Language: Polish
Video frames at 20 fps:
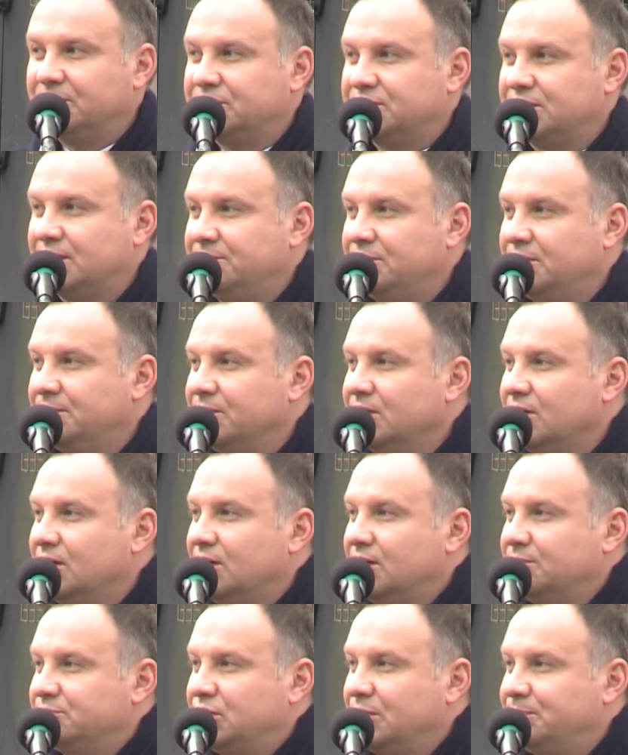chcemy
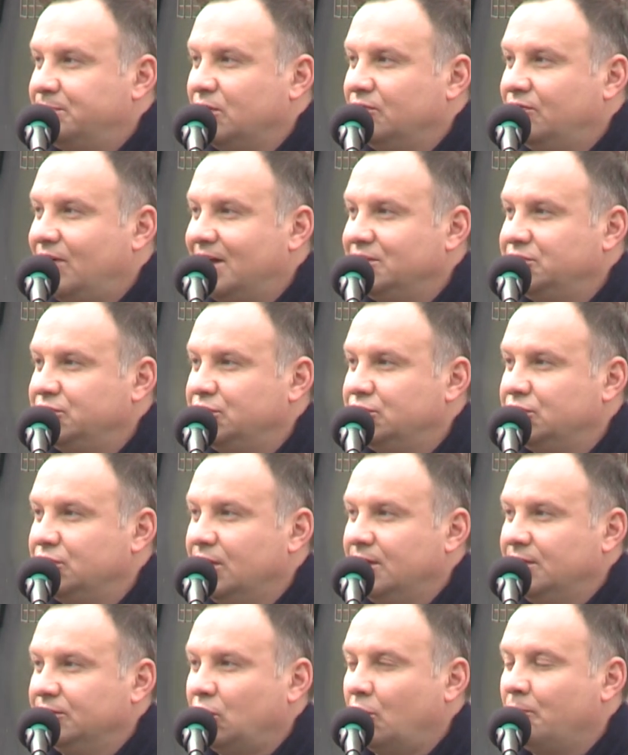przeprowadzić
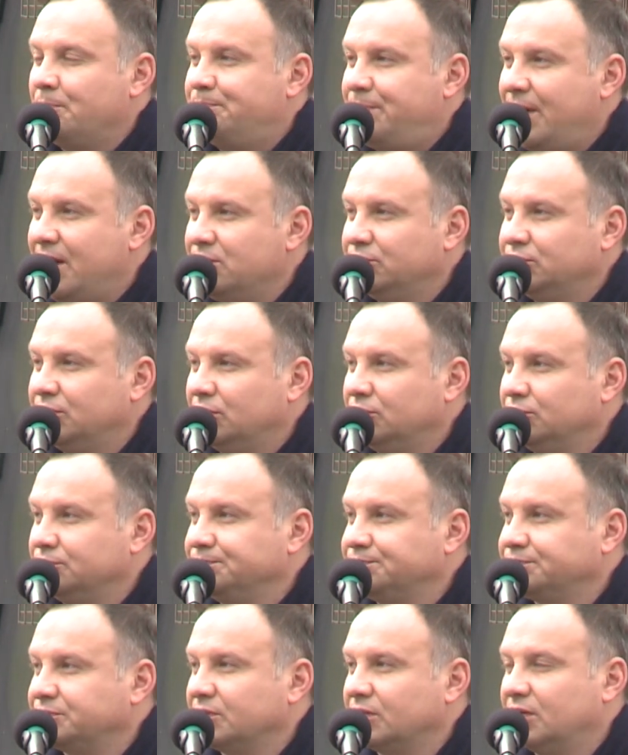tą
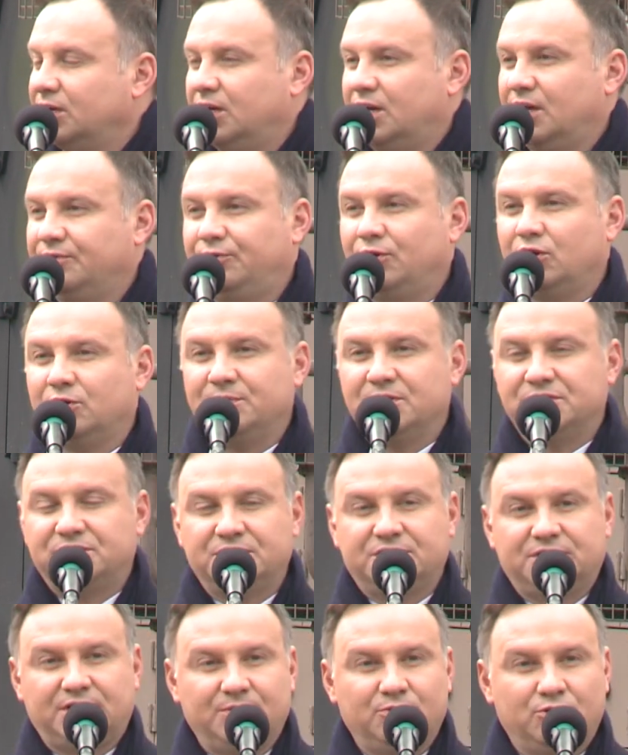pełną reformę
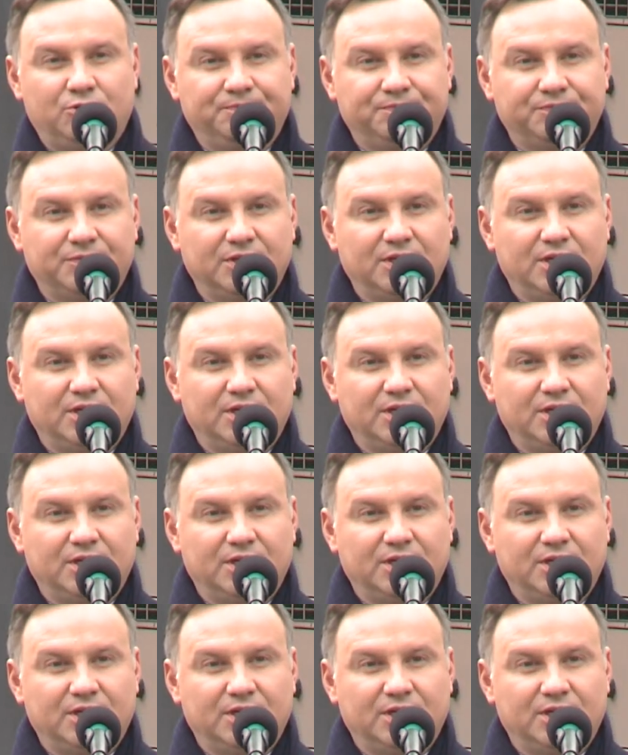systemu